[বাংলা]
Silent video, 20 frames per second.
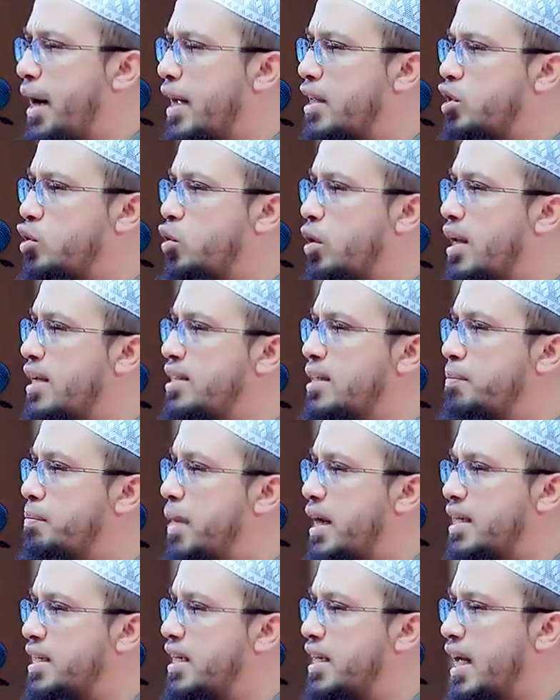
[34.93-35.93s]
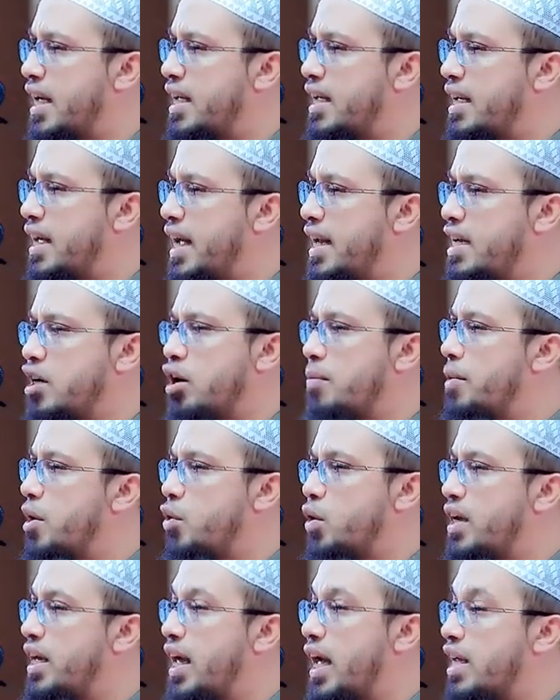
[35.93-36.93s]
পায়ের তলা যে মাটি নাই এটা আমরা
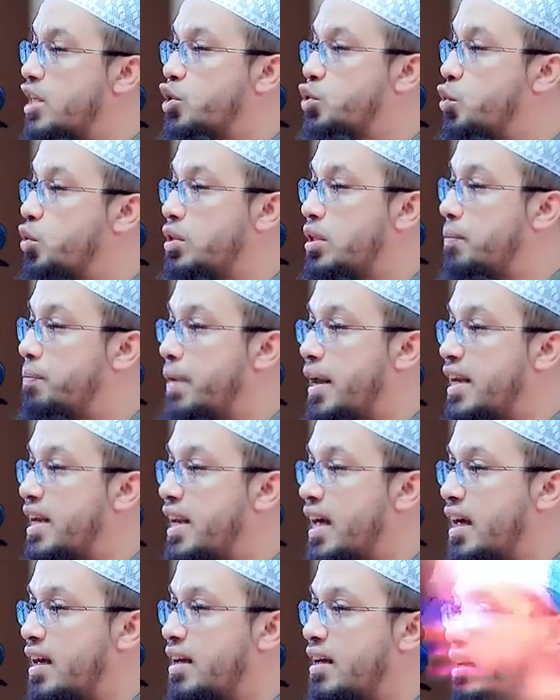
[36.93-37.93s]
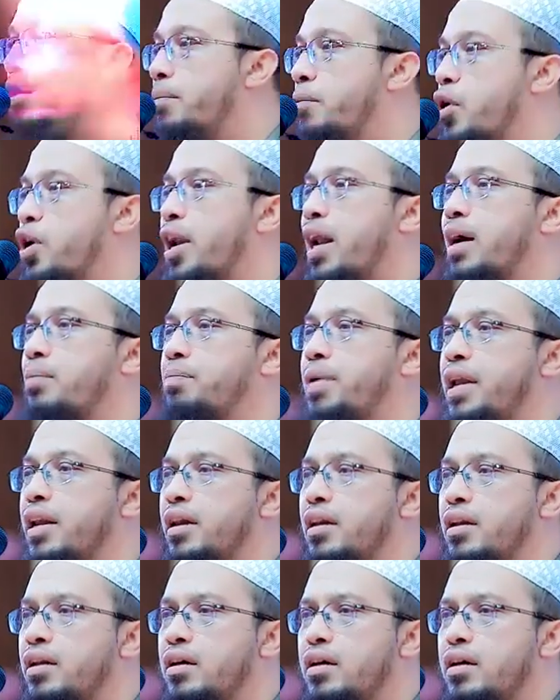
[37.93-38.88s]
অনেকে আঁচ করতে পারি না মনে রাখবেন